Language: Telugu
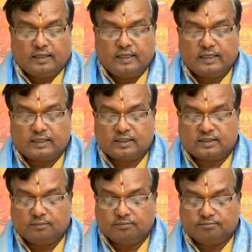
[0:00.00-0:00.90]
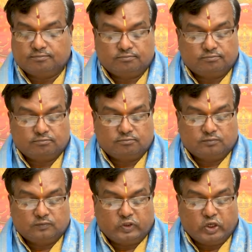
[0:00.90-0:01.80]
ఈ నక్షత్రం
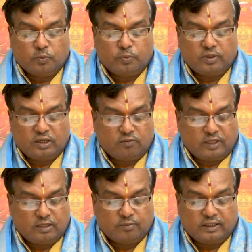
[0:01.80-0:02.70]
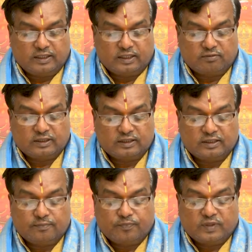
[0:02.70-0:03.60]
ఎరుపు రంగు వర్ణం కలిగినటువంటిది
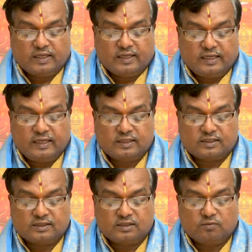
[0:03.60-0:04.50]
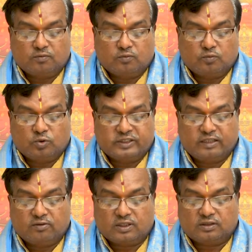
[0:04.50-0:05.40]
ఈ నక్షత్రం ఒకే
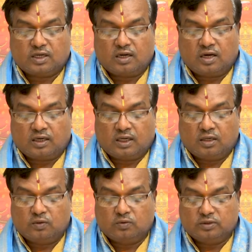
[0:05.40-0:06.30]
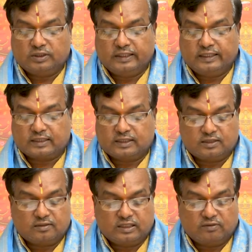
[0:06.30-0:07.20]
ఒక్క తార ఆకారంలో ఉంటుంది ఈ
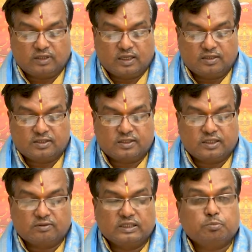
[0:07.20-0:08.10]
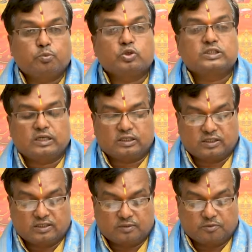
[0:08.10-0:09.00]
నక్షత్రం దేవగణానికి చెందినటువంటి పురుష
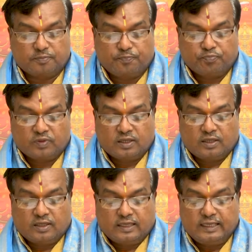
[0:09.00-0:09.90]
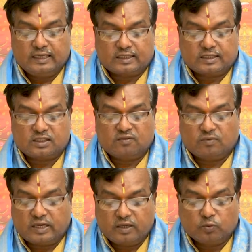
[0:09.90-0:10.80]
నక్షత్రము ఈ నక్షత్రం
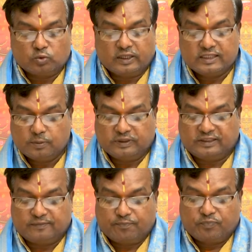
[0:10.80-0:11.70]
వాయువు అధిపతి